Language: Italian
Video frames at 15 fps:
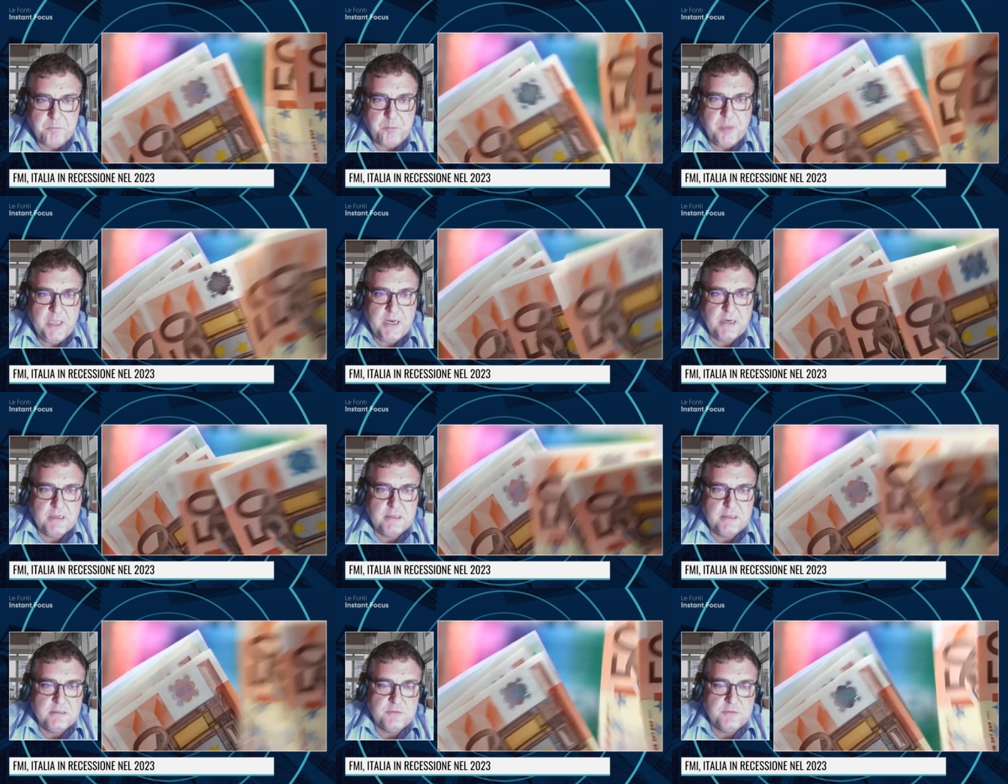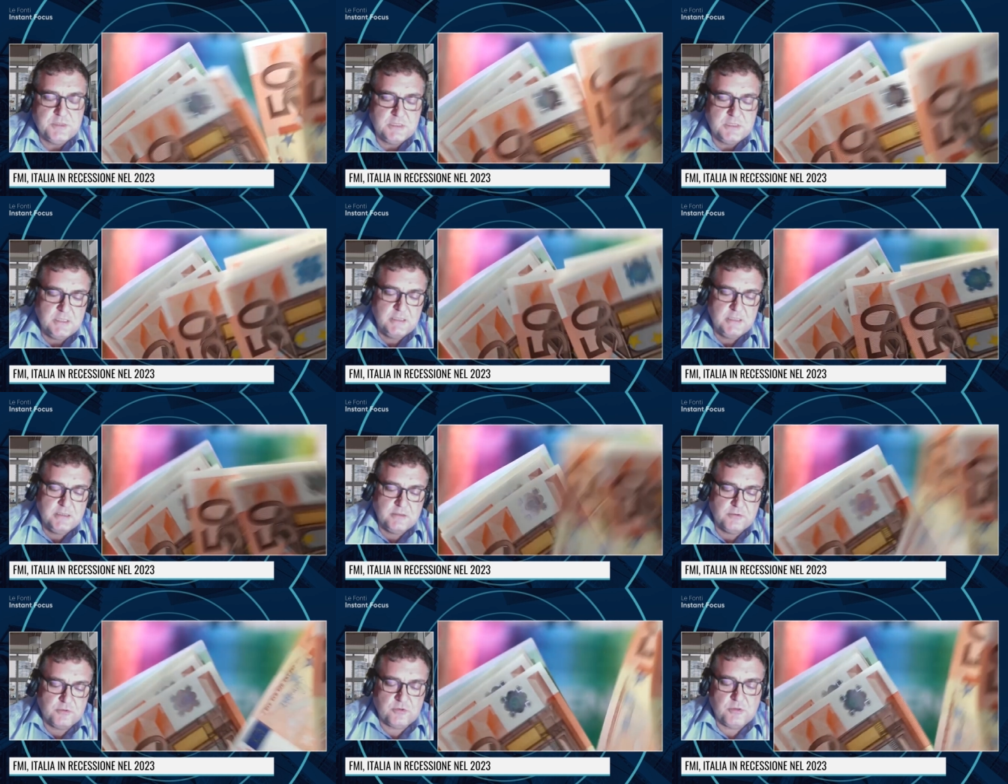per i
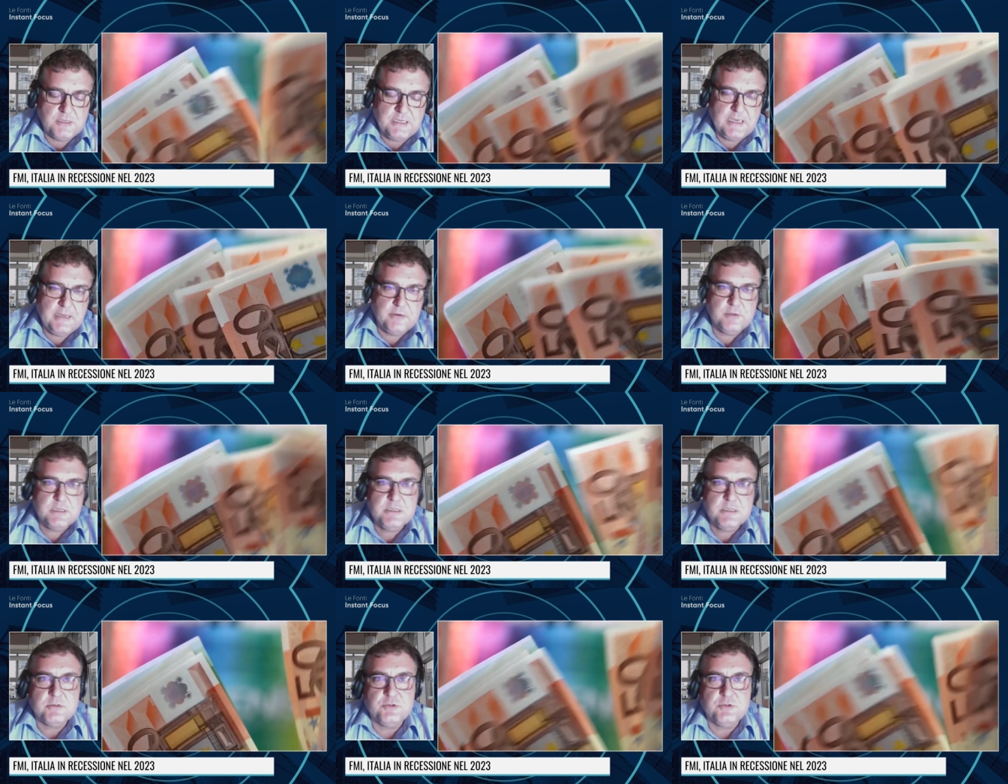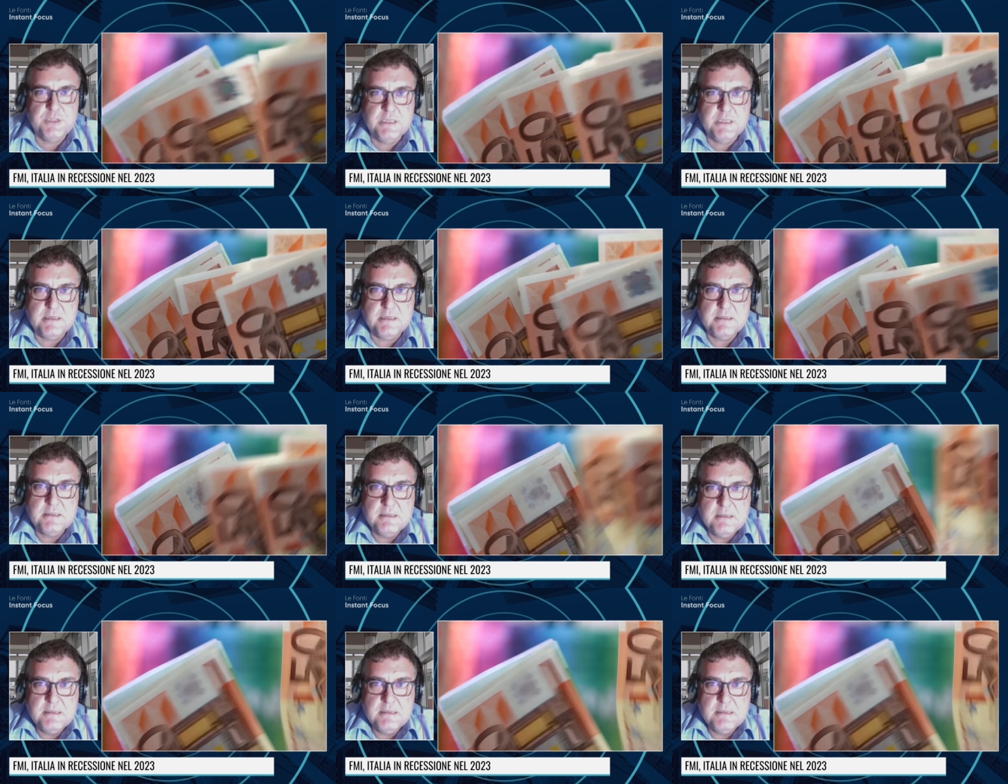sussidi contro il caro energia,